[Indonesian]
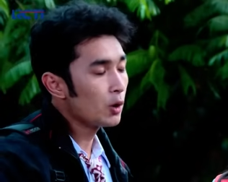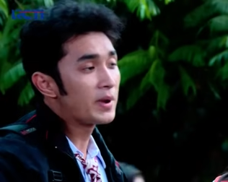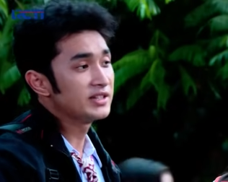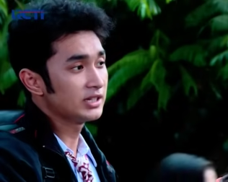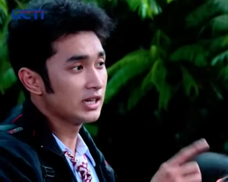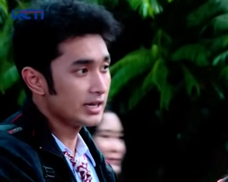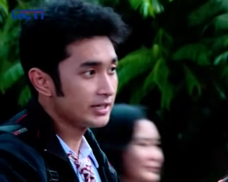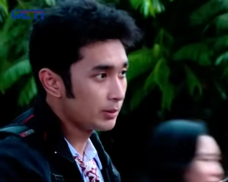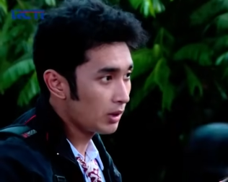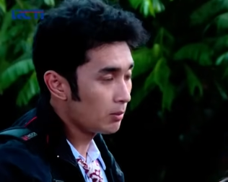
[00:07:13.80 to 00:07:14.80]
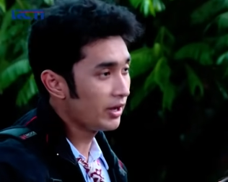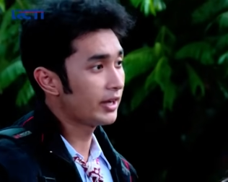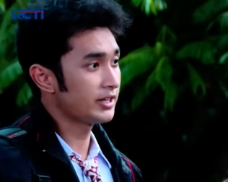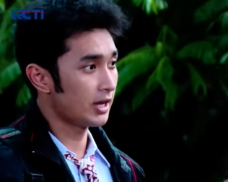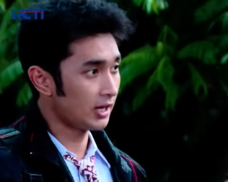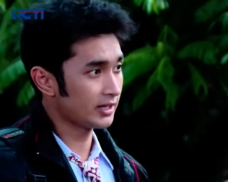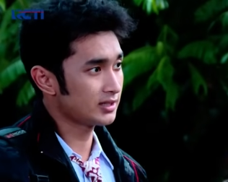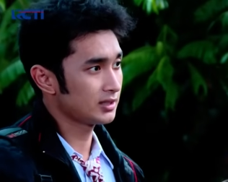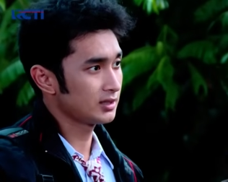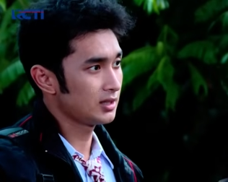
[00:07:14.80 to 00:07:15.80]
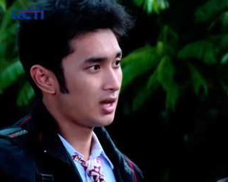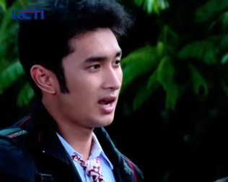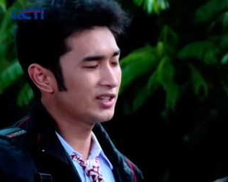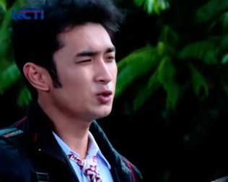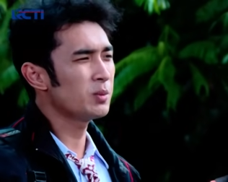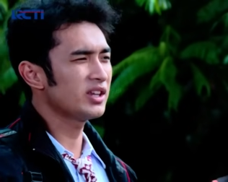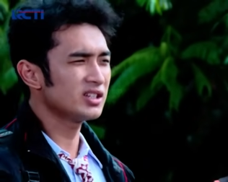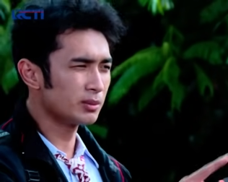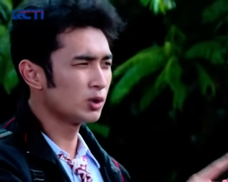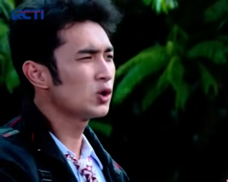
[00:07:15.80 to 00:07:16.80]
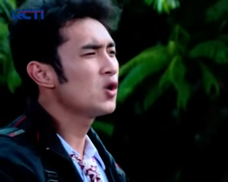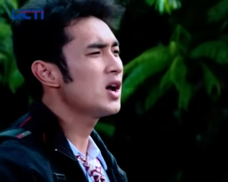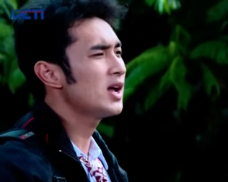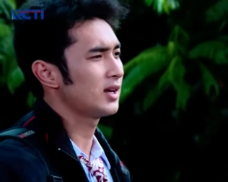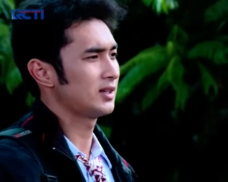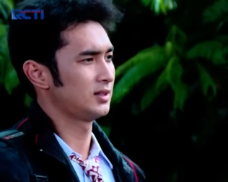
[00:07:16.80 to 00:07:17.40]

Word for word: kepancing lagi sama kebaikannya Alex. Alex tuh baiknya sama lo doang.